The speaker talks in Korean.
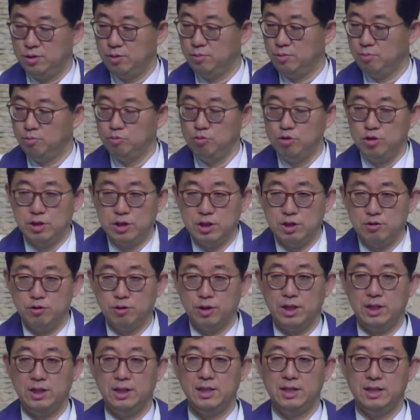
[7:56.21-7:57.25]

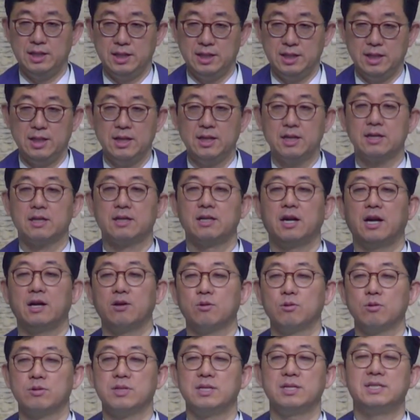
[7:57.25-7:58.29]
물기둥이 있는 그러한
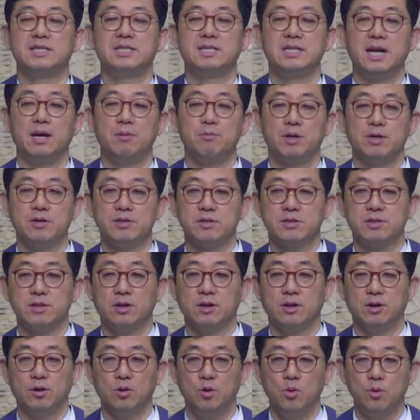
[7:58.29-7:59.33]
곳을
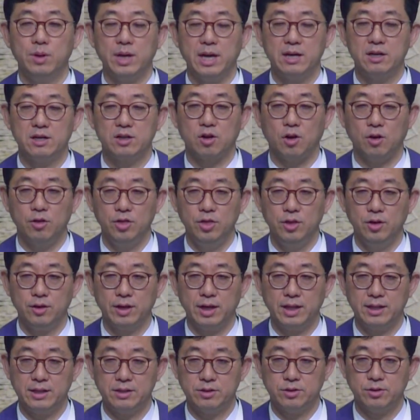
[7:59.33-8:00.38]
지나면서 홍해를 건너게
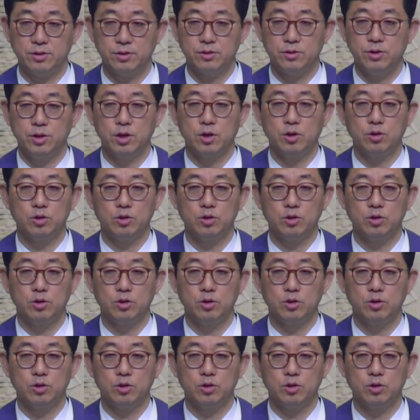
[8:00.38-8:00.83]
되죠. 그리고